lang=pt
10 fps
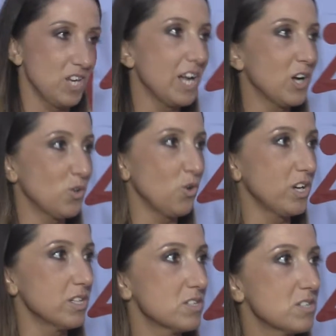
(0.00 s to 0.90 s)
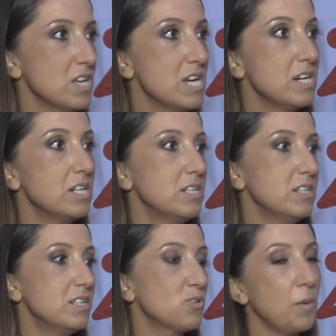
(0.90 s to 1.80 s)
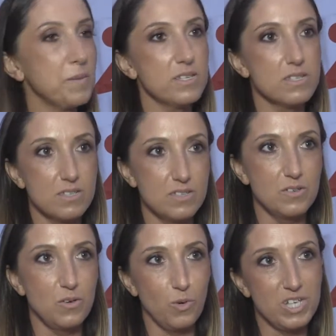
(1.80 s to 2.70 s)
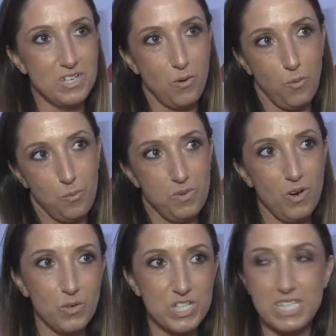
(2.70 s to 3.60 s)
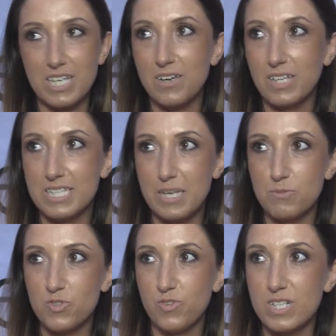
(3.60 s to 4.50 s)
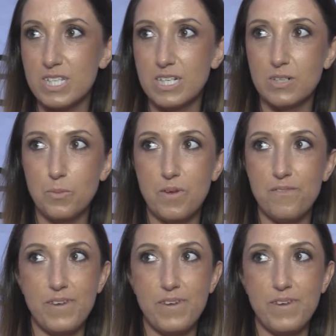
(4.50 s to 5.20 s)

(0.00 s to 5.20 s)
já é recorrente. Uh, atualmente, hoje, ou melhor, hoje em dia, quisemos fazer uma